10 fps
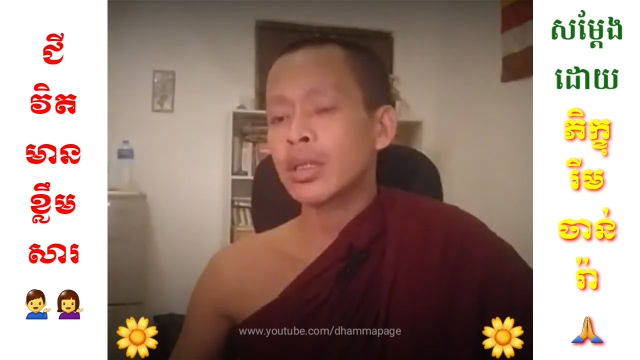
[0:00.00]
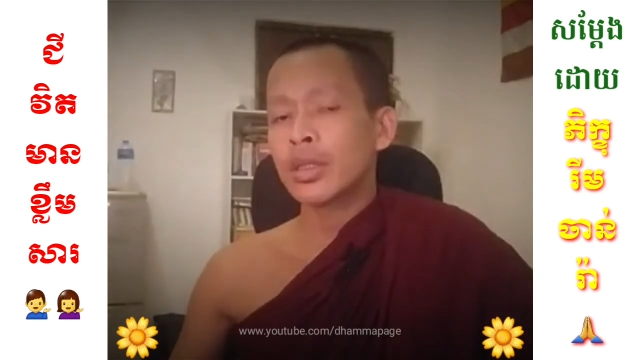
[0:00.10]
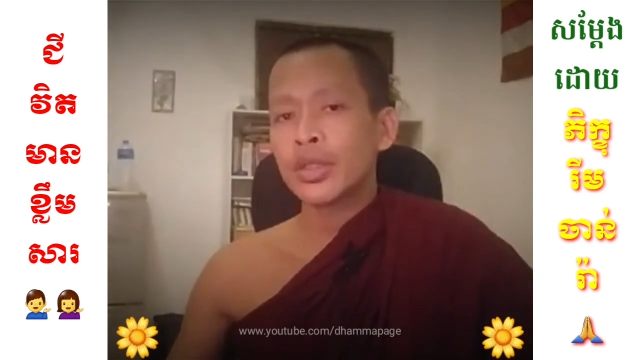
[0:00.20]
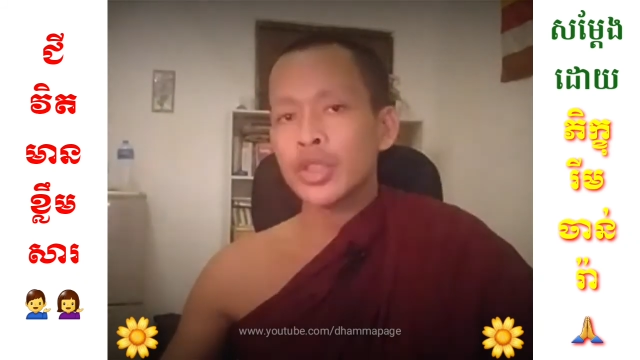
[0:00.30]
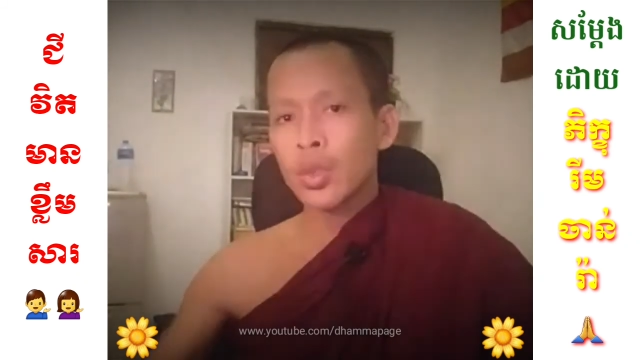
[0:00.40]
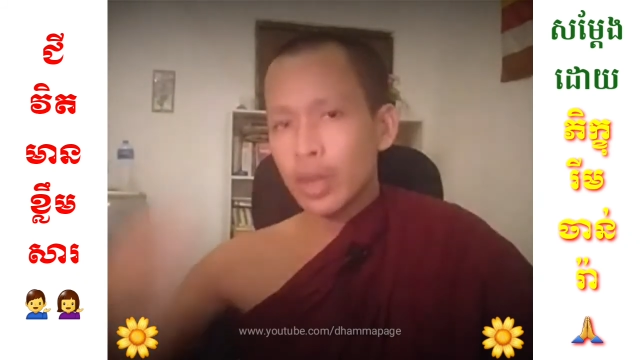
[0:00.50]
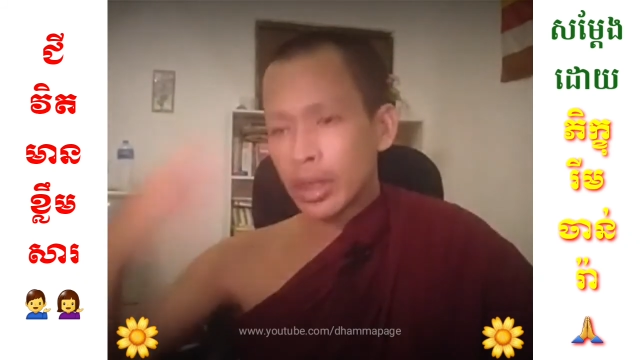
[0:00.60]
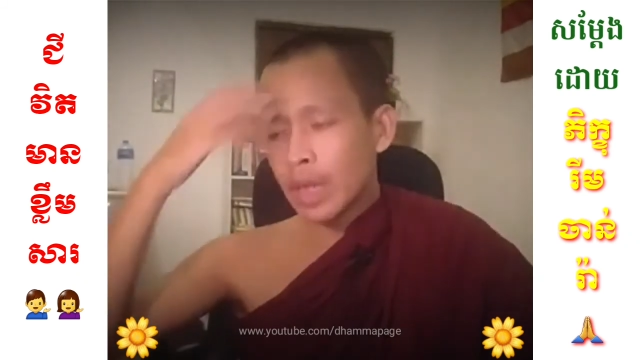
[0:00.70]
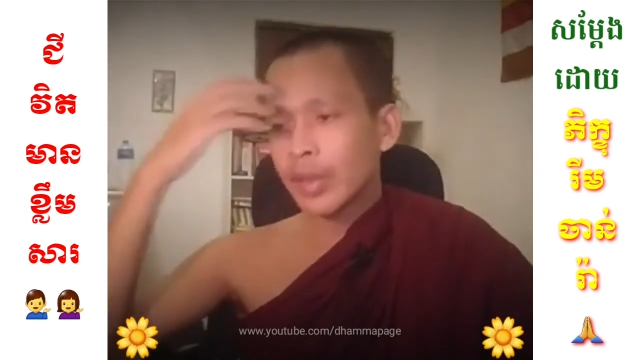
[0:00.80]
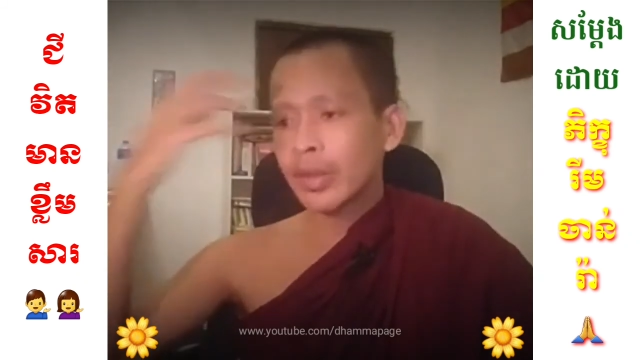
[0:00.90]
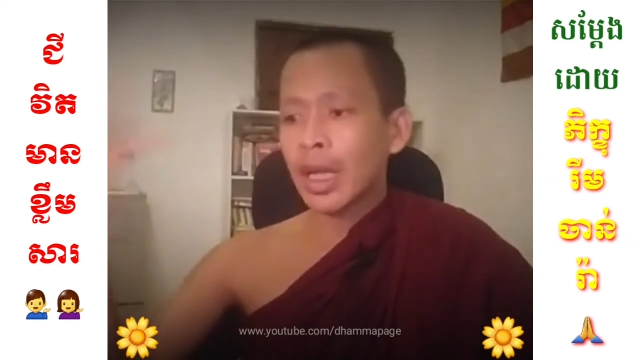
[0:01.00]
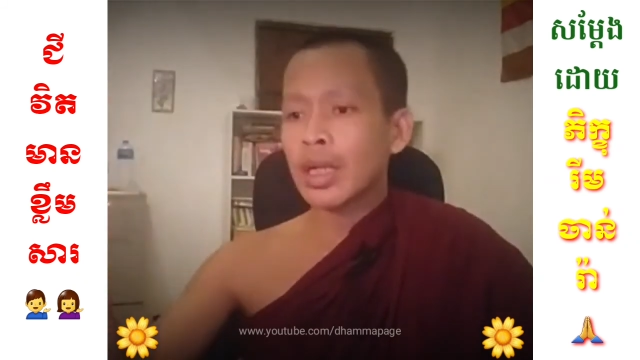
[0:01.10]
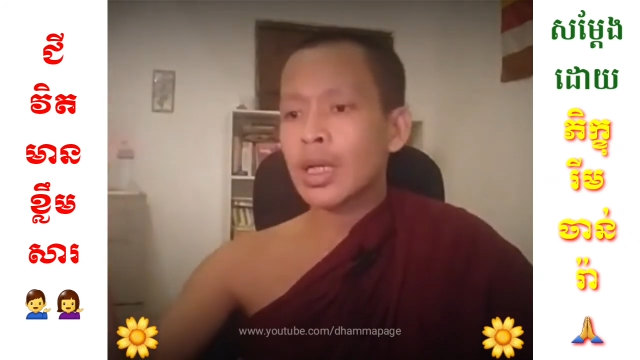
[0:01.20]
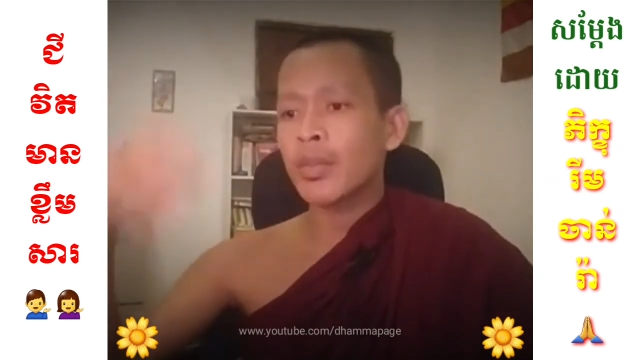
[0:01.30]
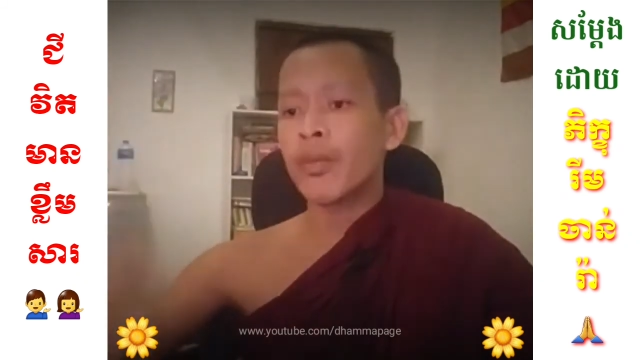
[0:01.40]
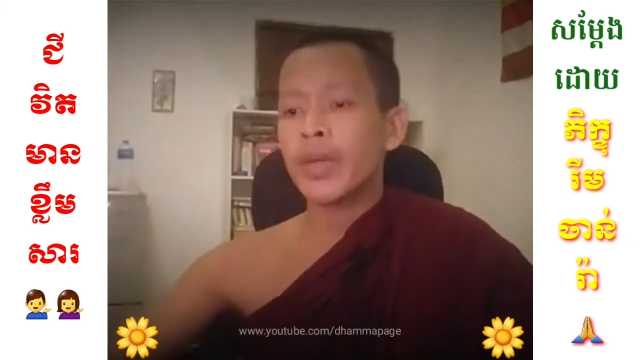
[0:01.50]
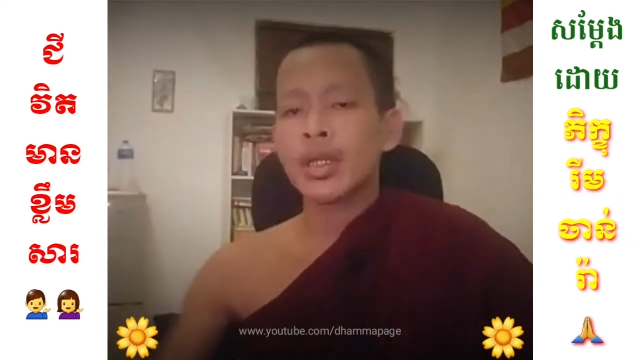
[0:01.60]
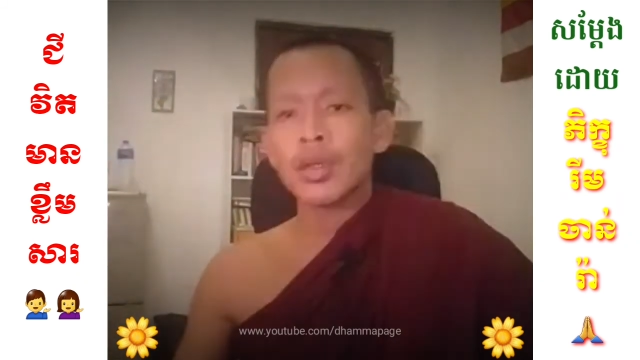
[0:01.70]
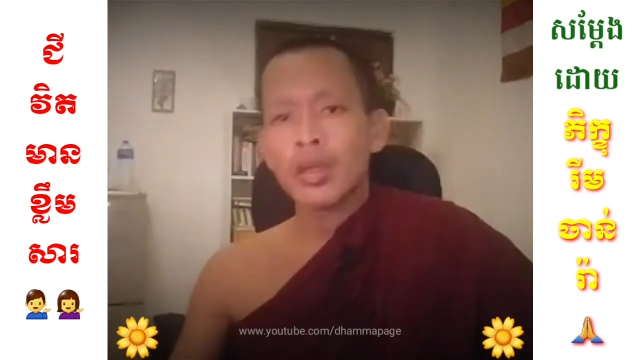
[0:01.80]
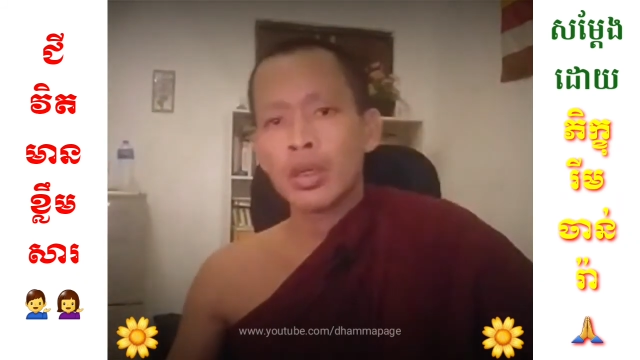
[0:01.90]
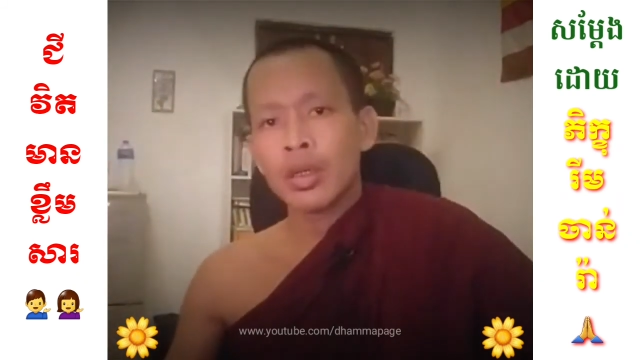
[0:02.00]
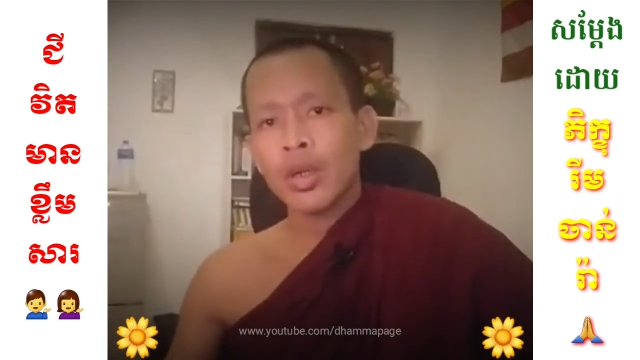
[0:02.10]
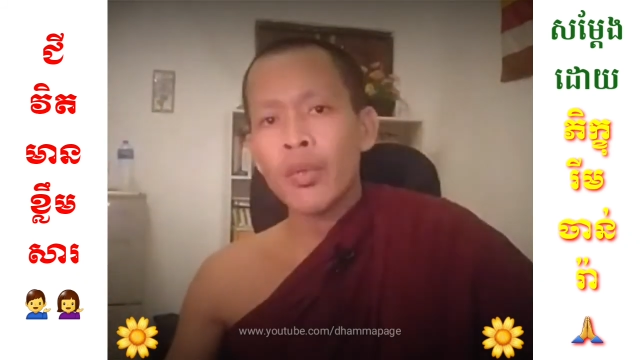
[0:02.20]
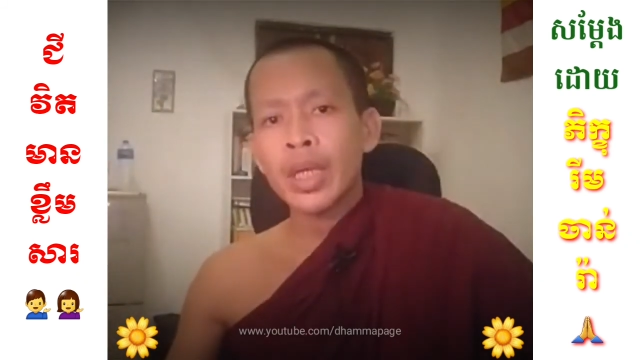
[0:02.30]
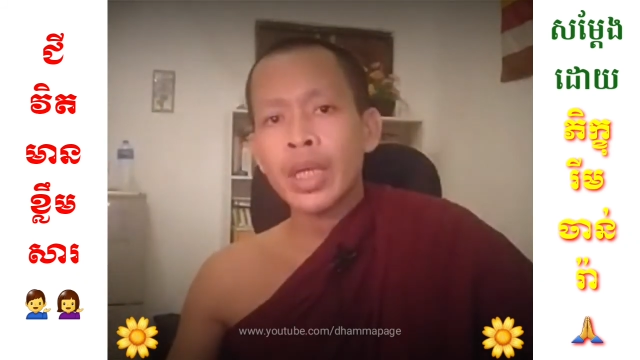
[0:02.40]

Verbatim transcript: cuột tơ mà sang ngược mà với nhá còn bên nơi